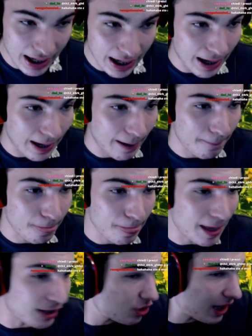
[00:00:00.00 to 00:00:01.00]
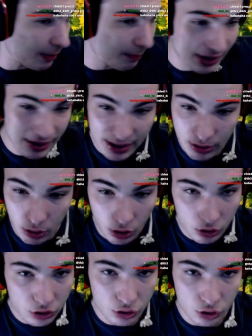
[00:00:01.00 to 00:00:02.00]
a, a girare per il
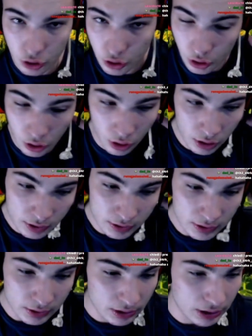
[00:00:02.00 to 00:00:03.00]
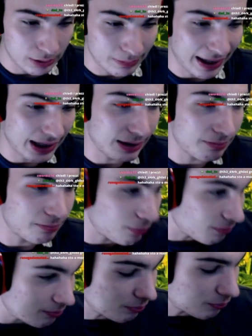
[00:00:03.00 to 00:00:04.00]
negozio, eh, magari,
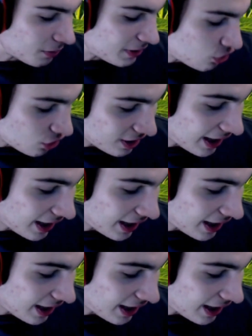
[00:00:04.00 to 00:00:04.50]
mm, come si dice, eh,